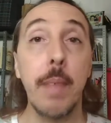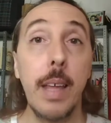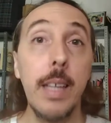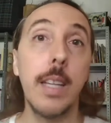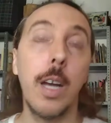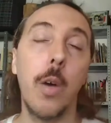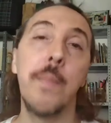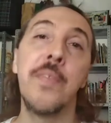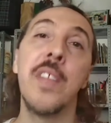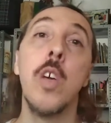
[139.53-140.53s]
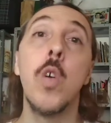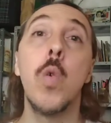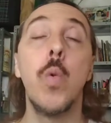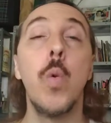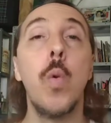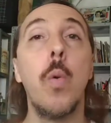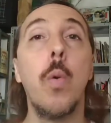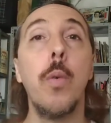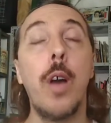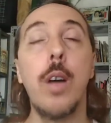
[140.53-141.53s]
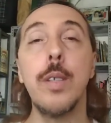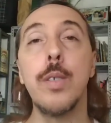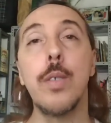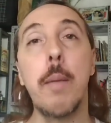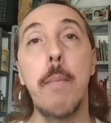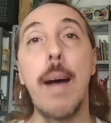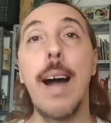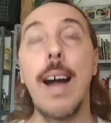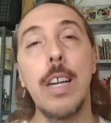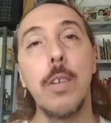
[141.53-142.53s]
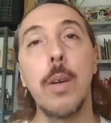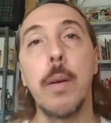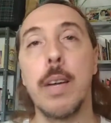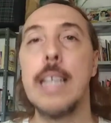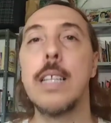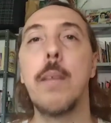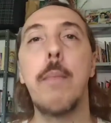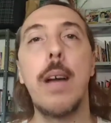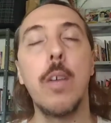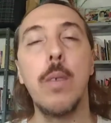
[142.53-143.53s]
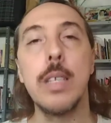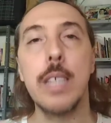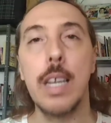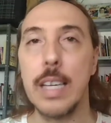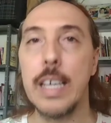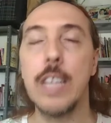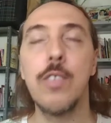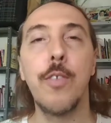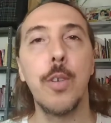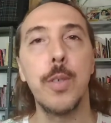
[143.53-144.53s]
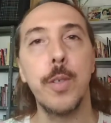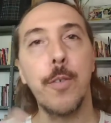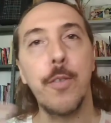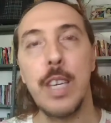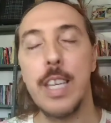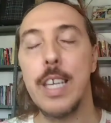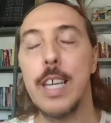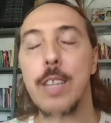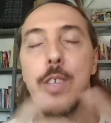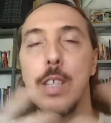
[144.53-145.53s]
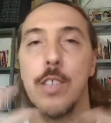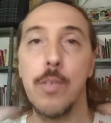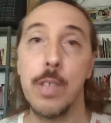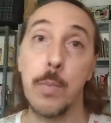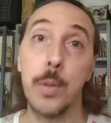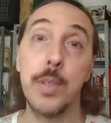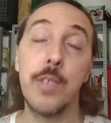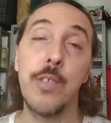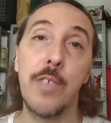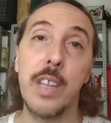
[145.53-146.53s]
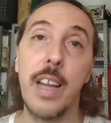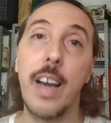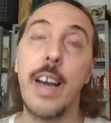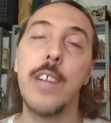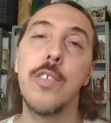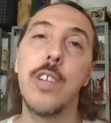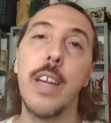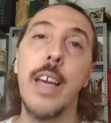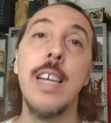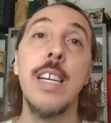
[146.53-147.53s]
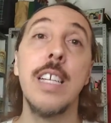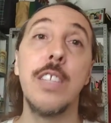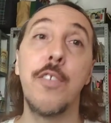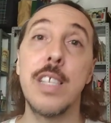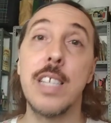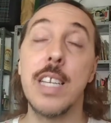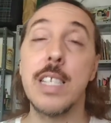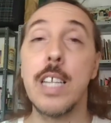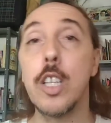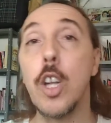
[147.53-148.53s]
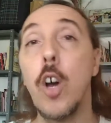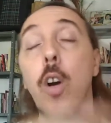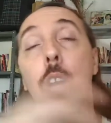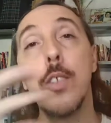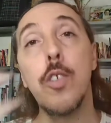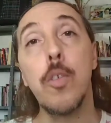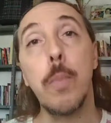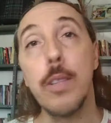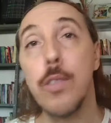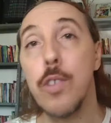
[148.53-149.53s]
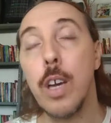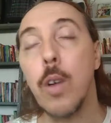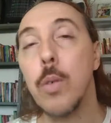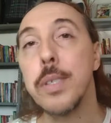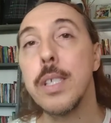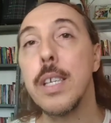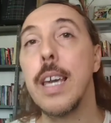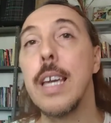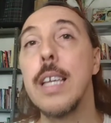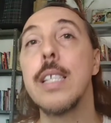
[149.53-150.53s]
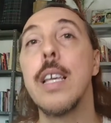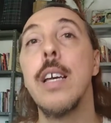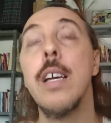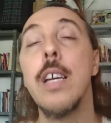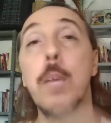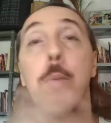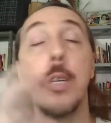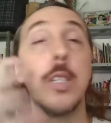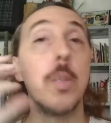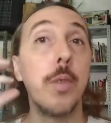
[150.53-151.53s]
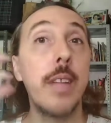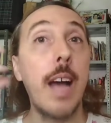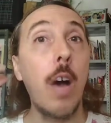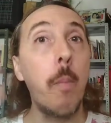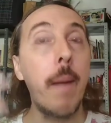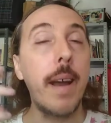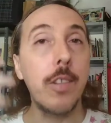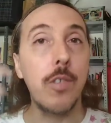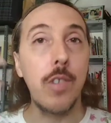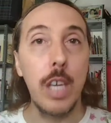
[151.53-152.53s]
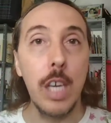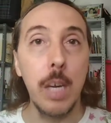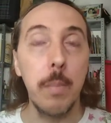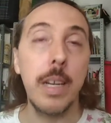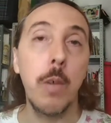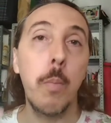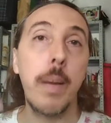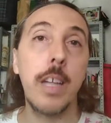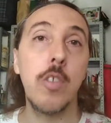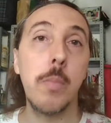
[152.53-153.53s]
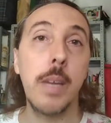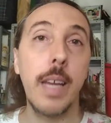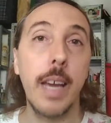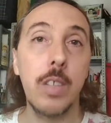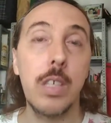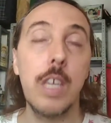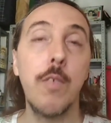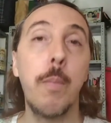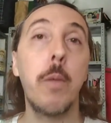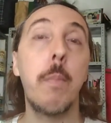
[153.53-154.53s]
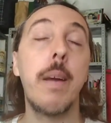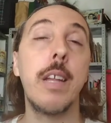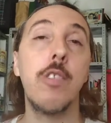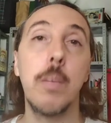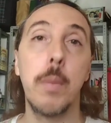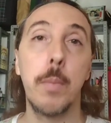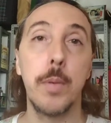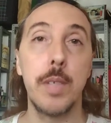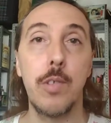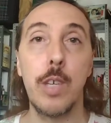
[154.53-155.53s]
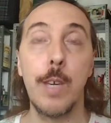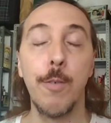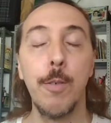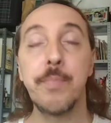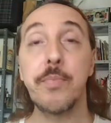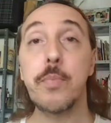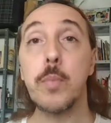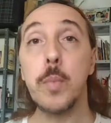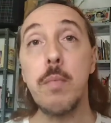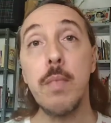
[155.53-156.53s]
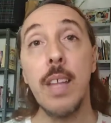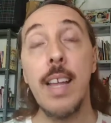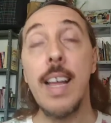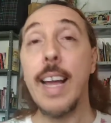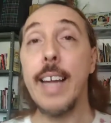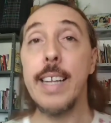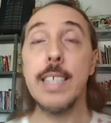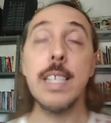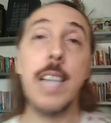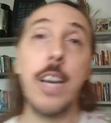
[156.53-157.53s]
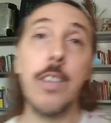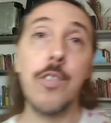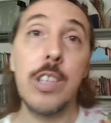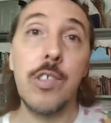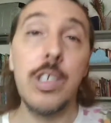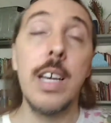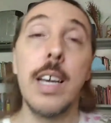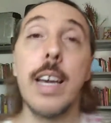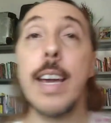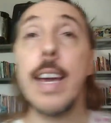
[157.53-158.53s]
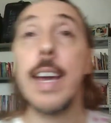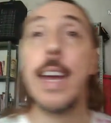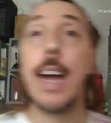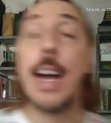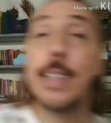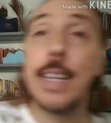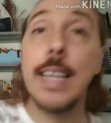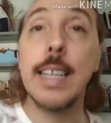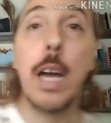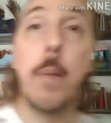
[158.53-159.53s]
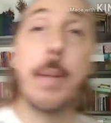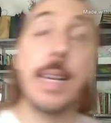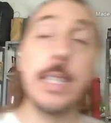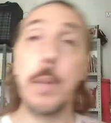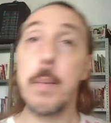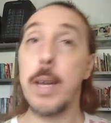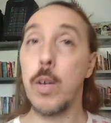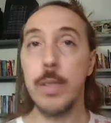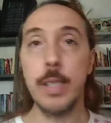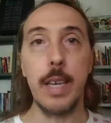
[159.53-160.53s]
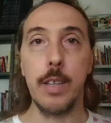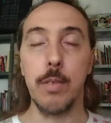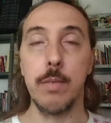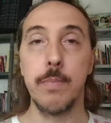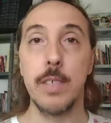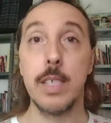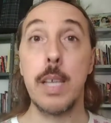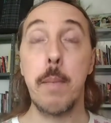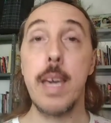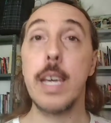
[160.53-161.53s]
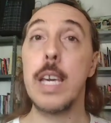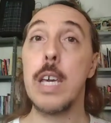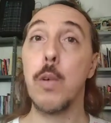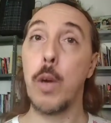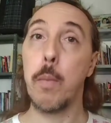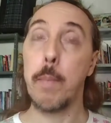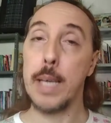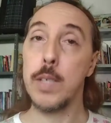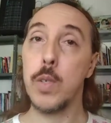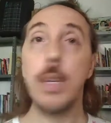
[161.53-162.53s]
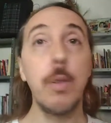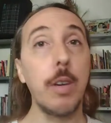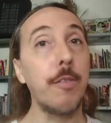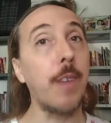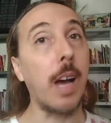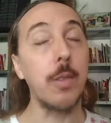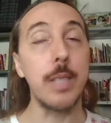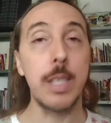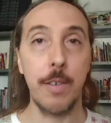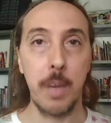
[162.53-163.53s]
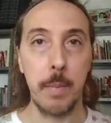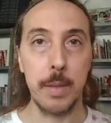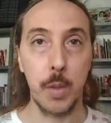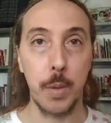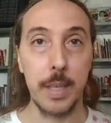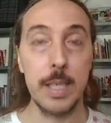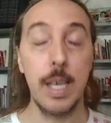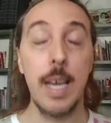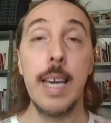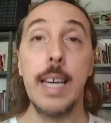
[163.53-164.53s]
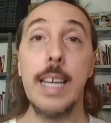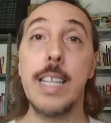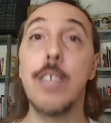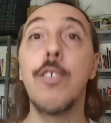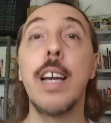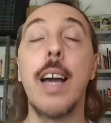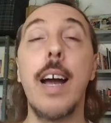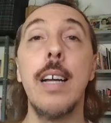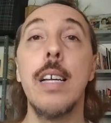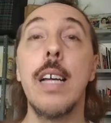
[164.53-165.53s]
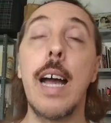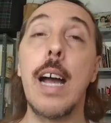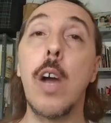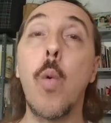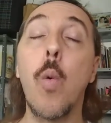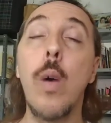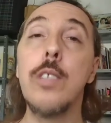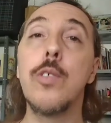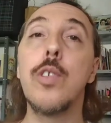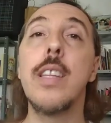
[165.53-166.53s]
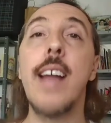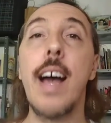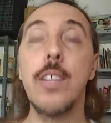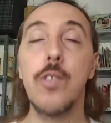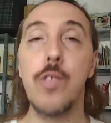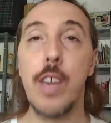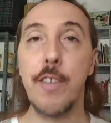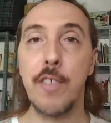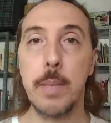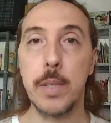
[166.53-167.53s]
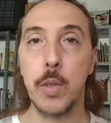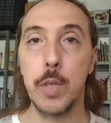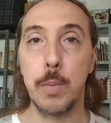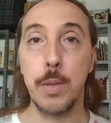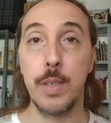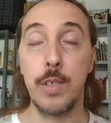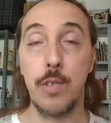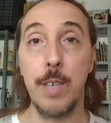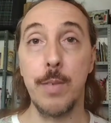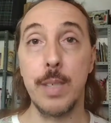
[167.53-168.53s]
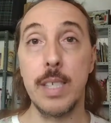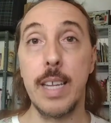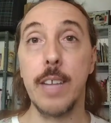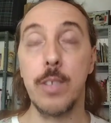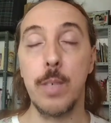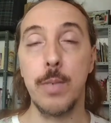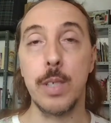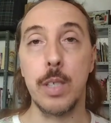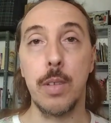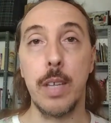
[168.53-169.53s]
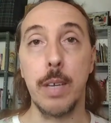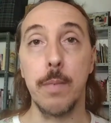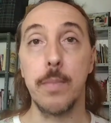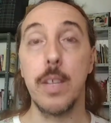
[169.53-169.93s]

Então, o, o nosso trabalho, quem trabalha com essa linha de filosofia, de, de, de positividade, né? de fazer essa troca, de expandir a consciência e por isso mudar o paradigma, né? o paradigma negativo para um paradigma positivo, é necessário a gente é, atentar para esse primeiro conceito, saber que o que eu penso e o que eu falo são afirmações e identificar a quantidade de afirmações positivas e negativas que eu tenho.